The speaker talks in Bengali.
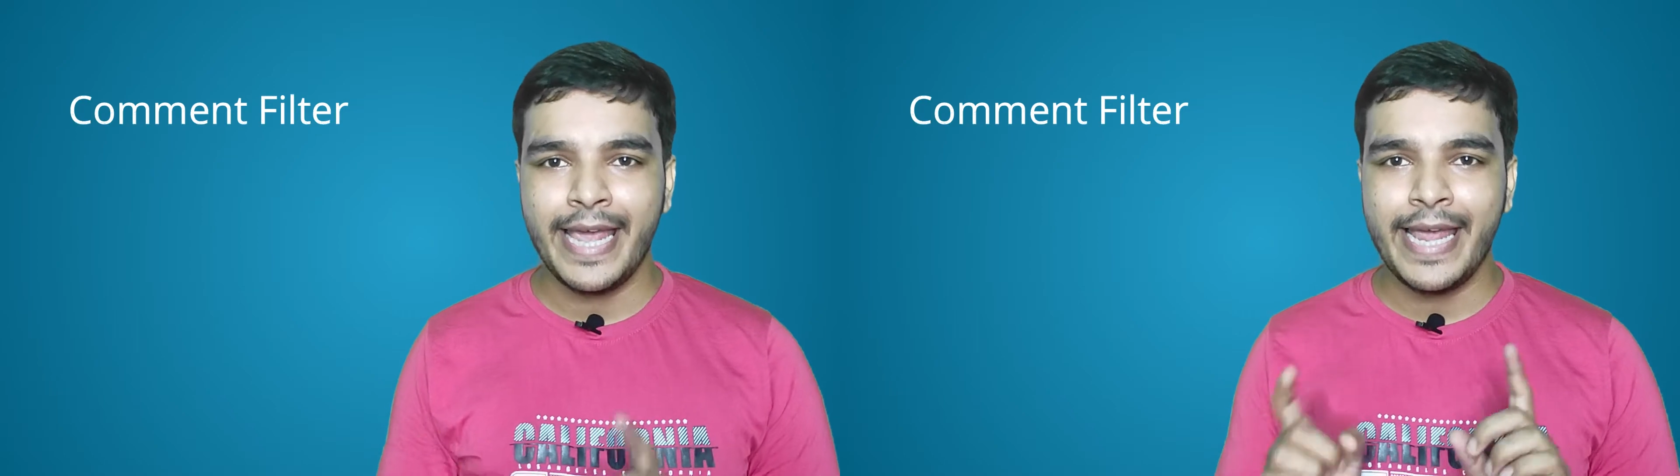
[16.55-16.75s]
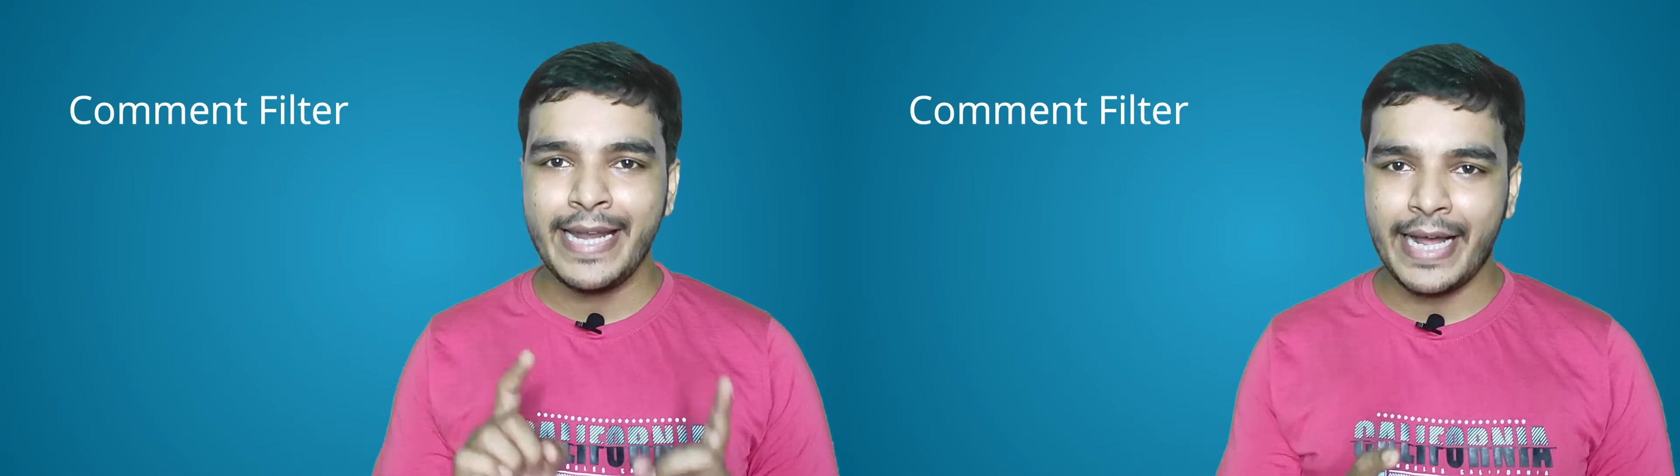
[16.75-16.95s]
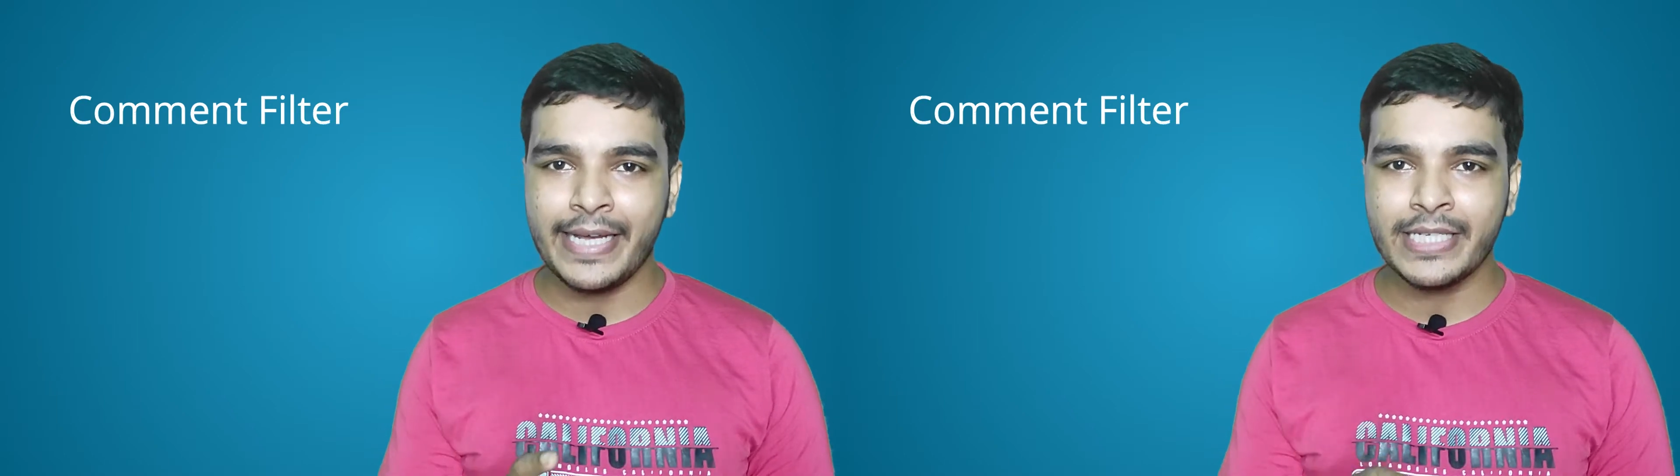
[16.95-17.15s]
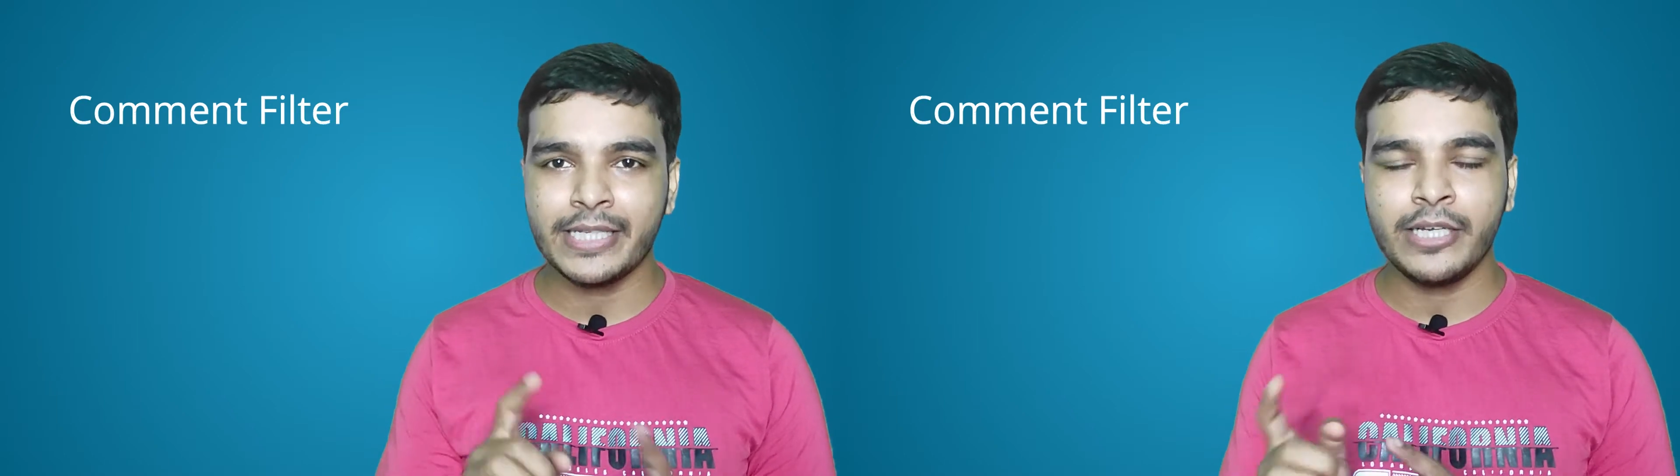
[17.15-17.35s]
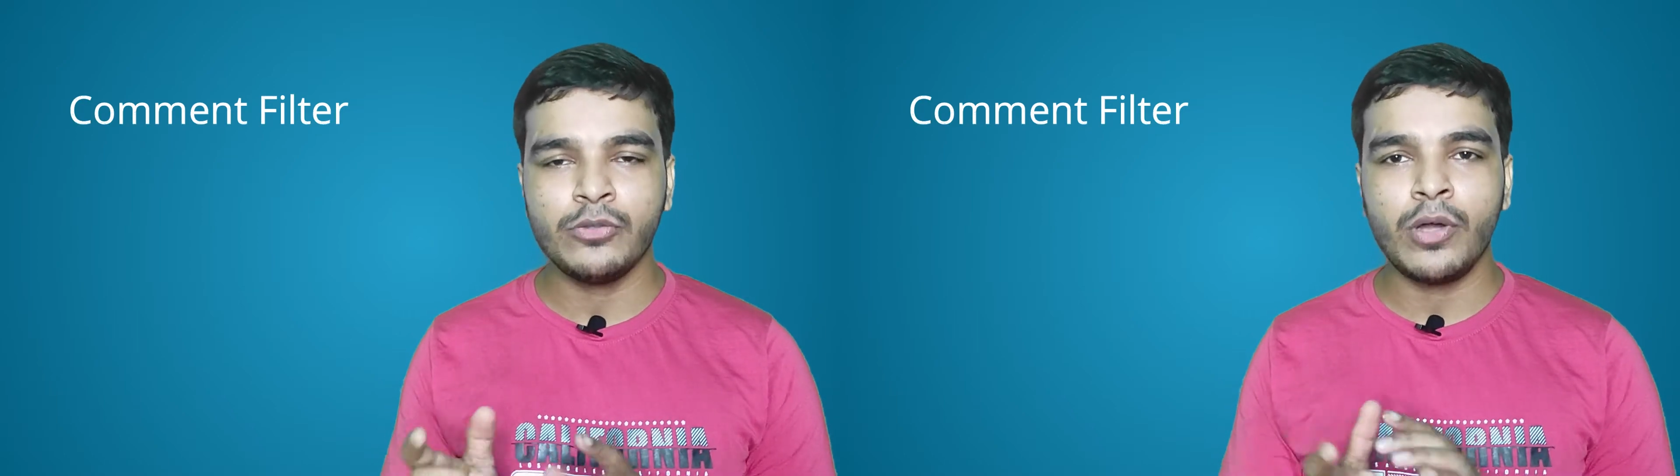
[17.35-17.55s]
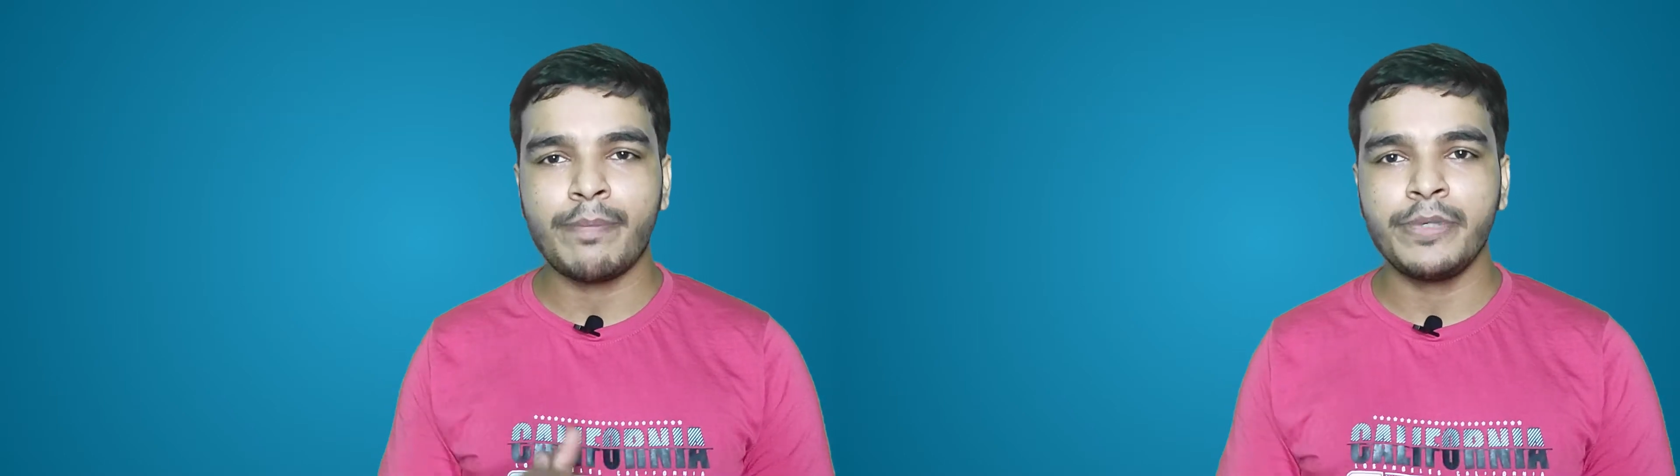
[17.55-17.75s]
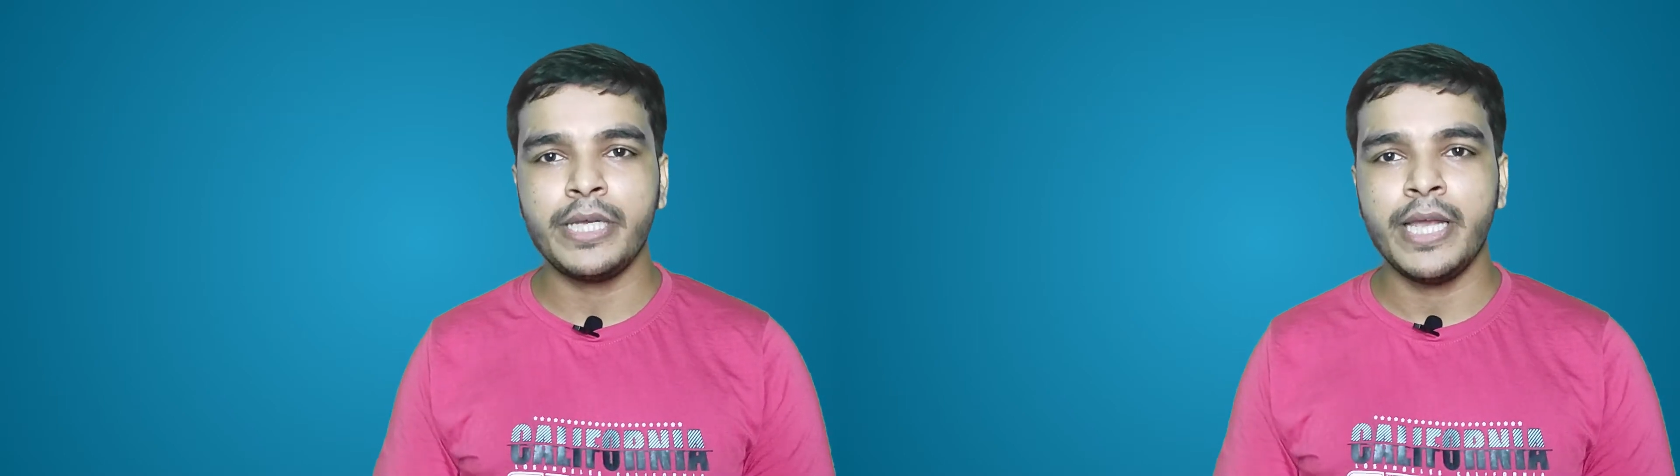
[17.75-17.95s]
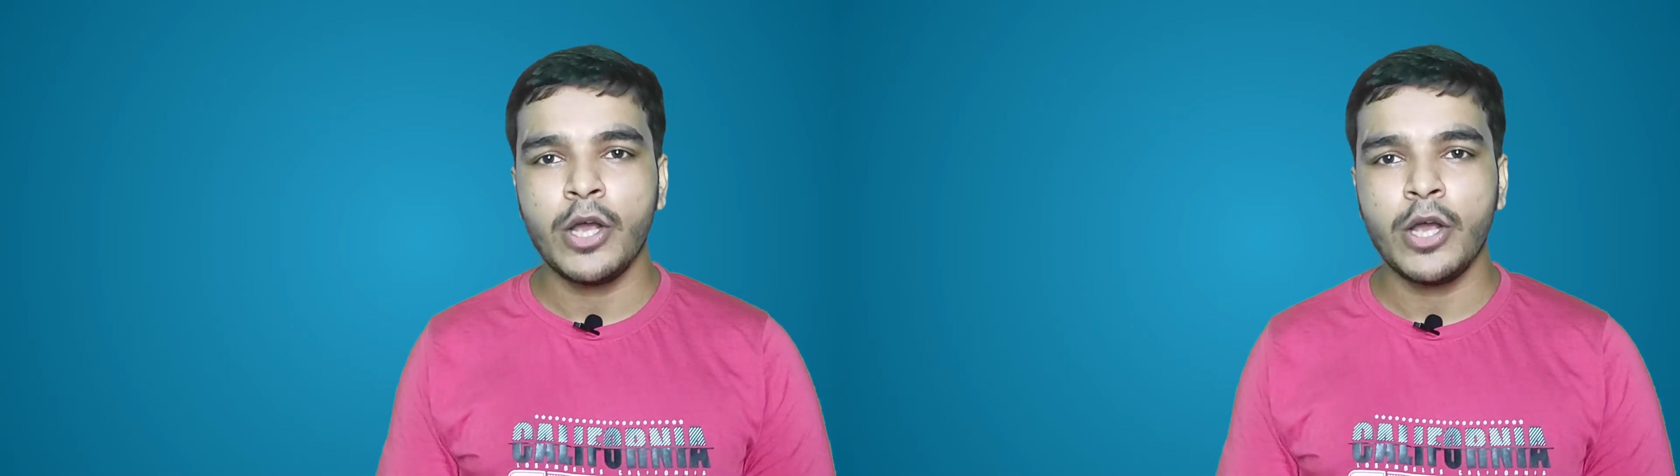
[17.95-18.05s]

এর আগে সাধারণত আপনি